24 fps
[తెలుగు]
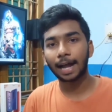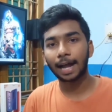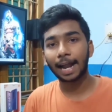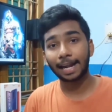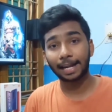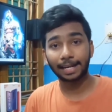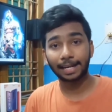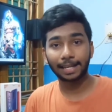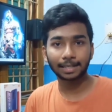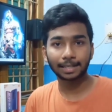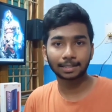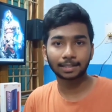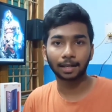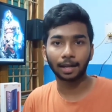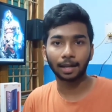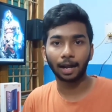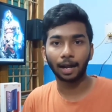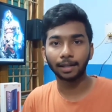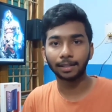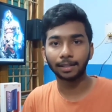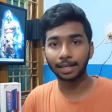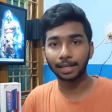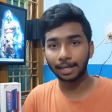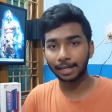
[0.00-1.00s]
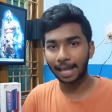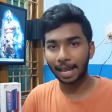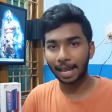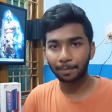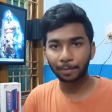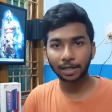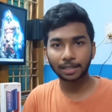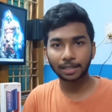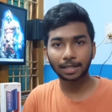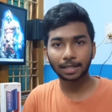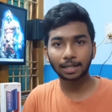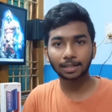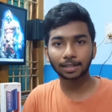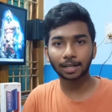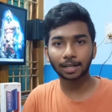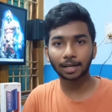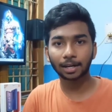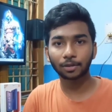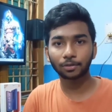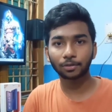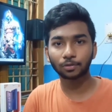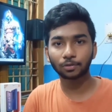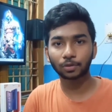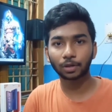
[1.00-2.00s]
అండ్ uh, నెక్స్ట్ దీని డైమెన్షన్స్
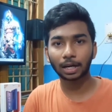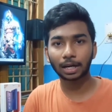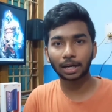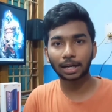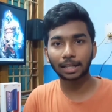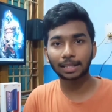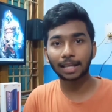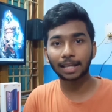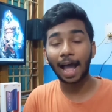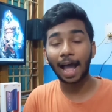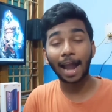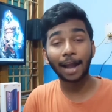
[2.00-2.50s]
కనుక చూసుకున్నట్లయితే